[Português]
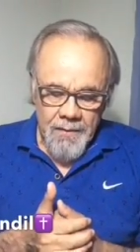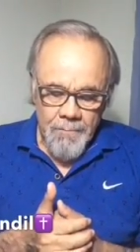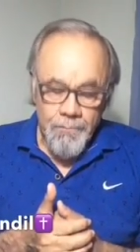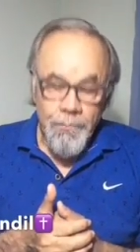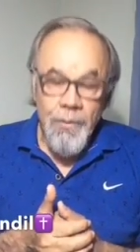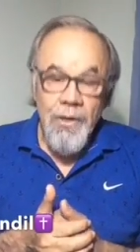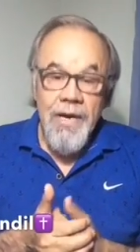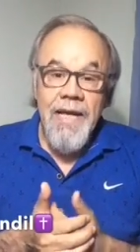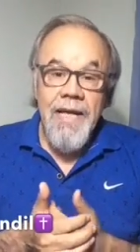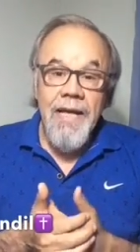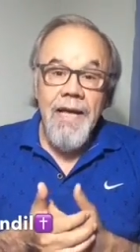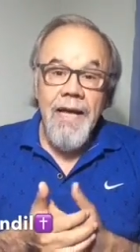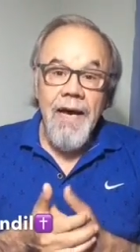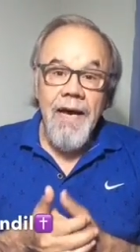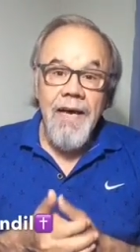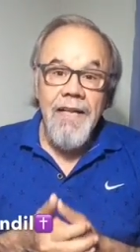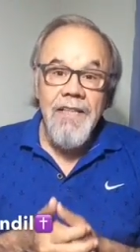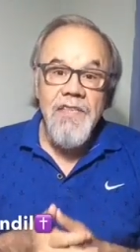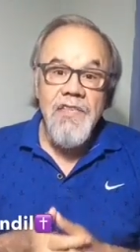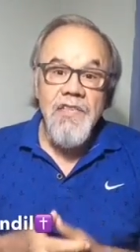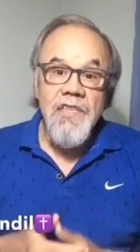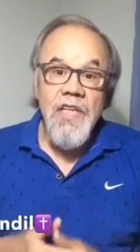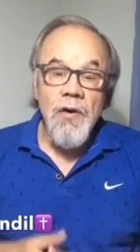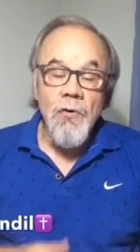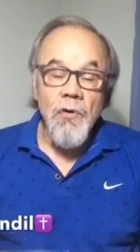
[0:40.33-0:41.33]
Porém,
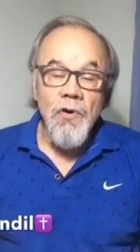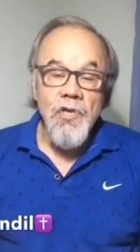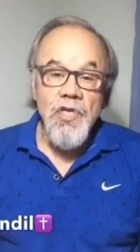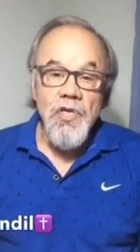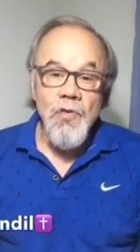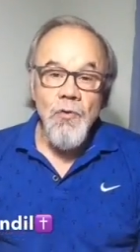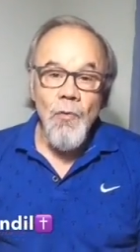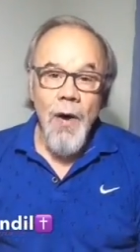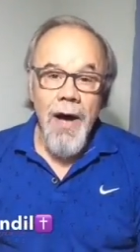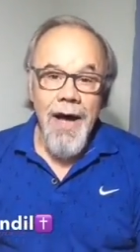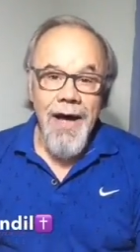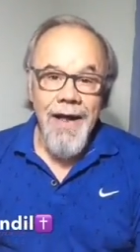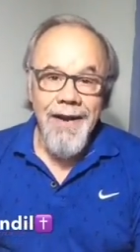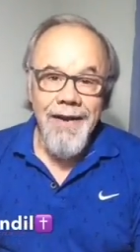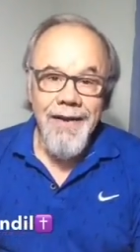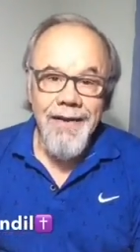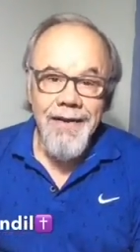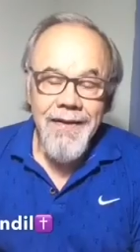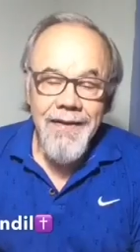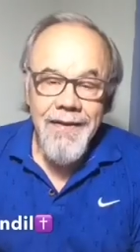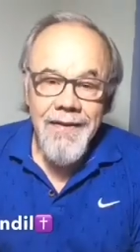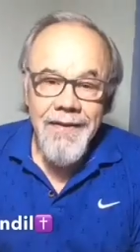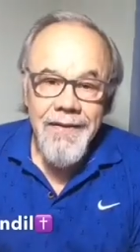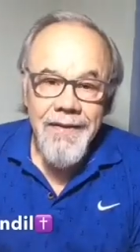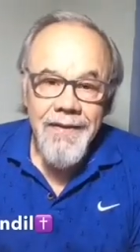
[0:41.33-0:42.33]
antes de continuar,
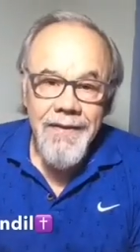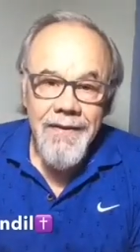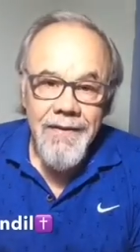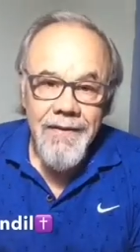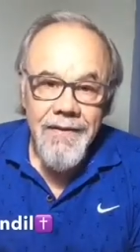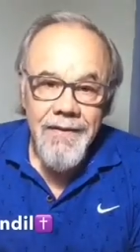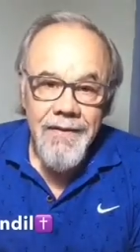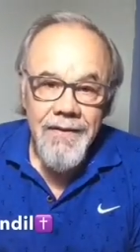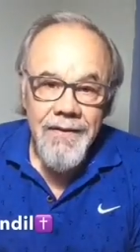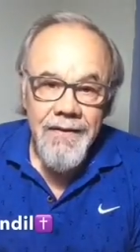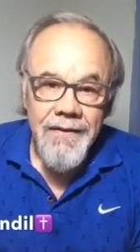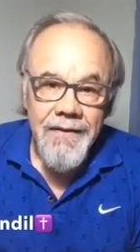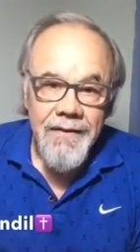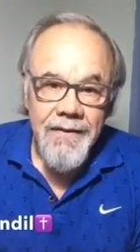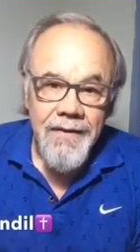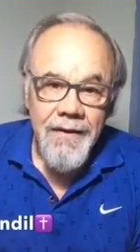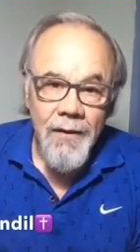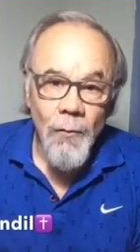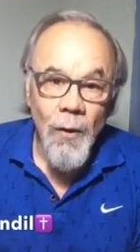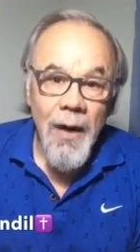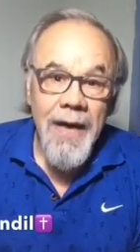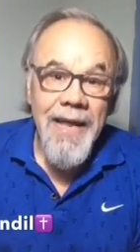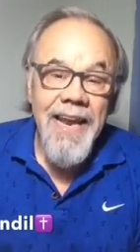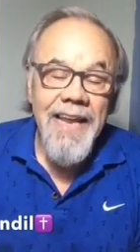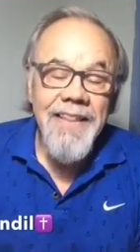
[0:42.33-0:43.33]

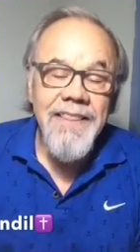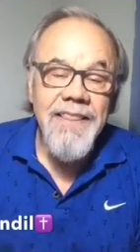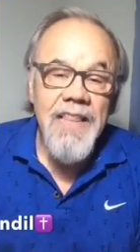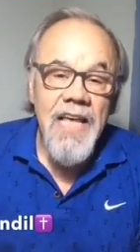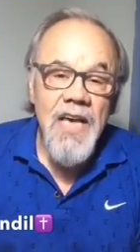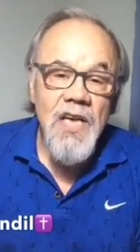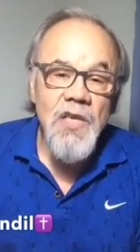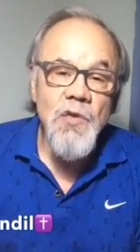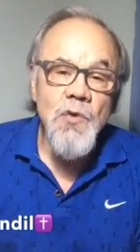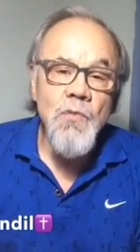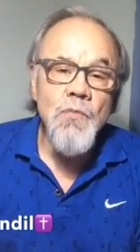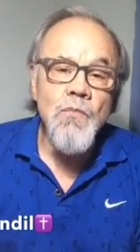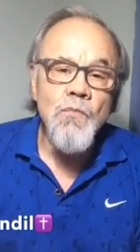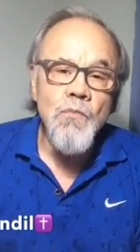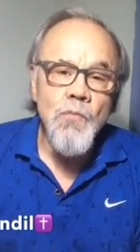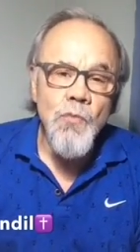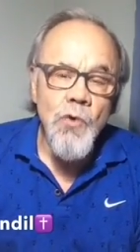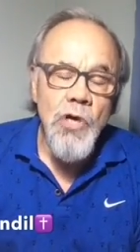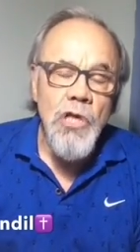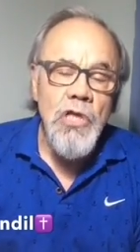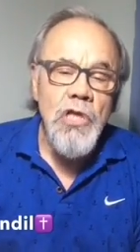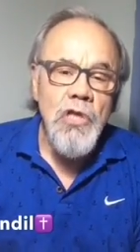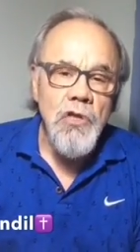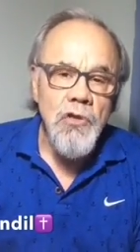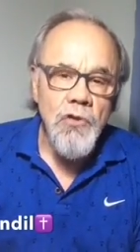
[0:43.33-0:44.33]
eu agradeço
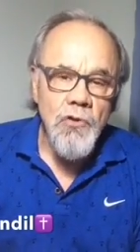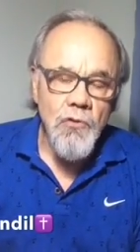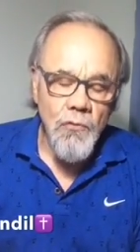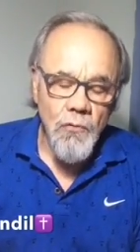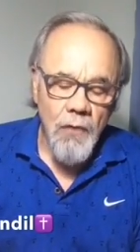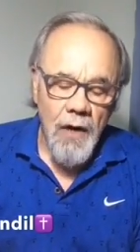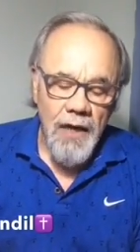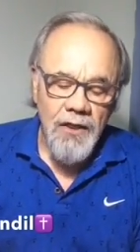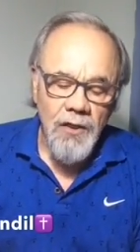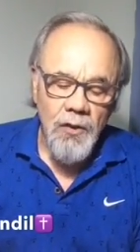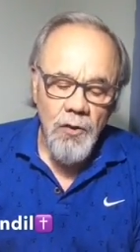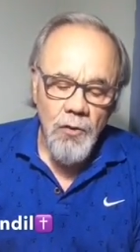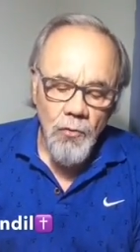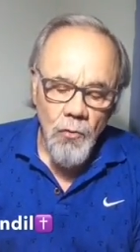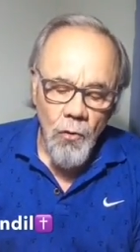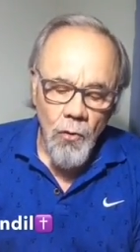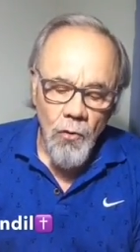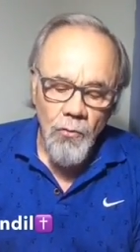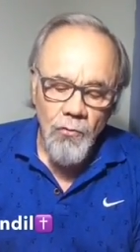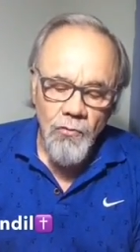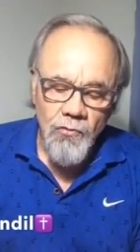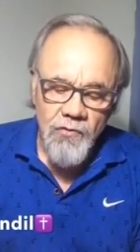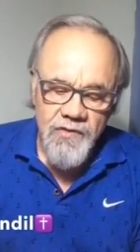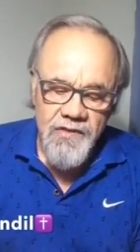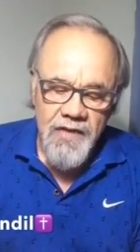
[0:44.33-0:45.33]
muito a
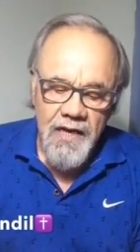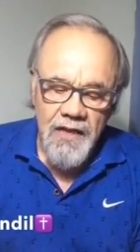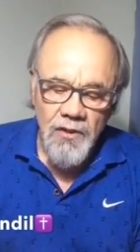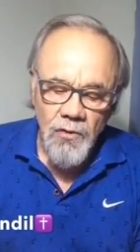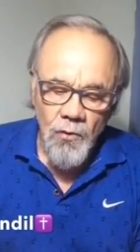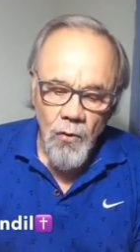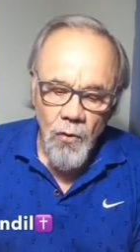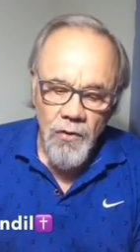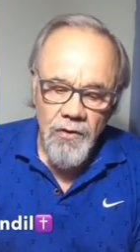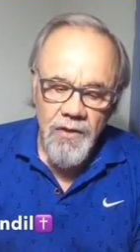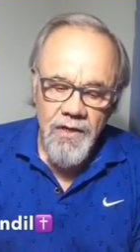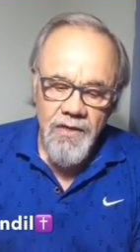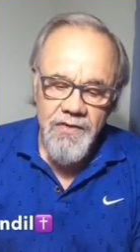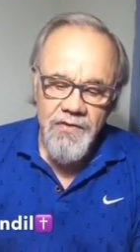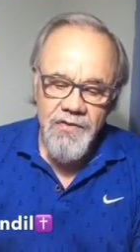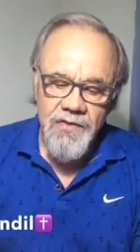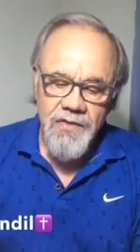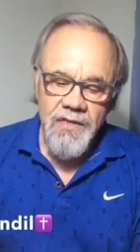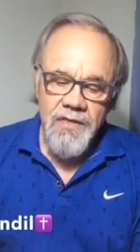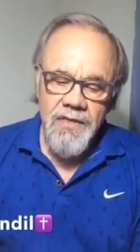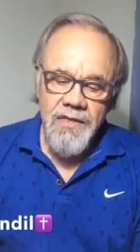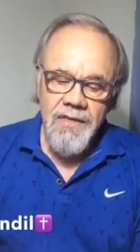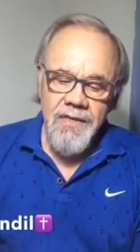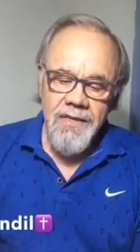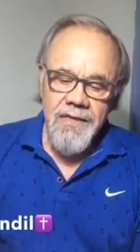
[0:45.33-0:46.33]
todos e a
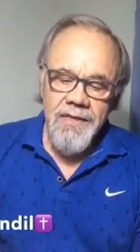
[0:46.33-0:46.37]
todas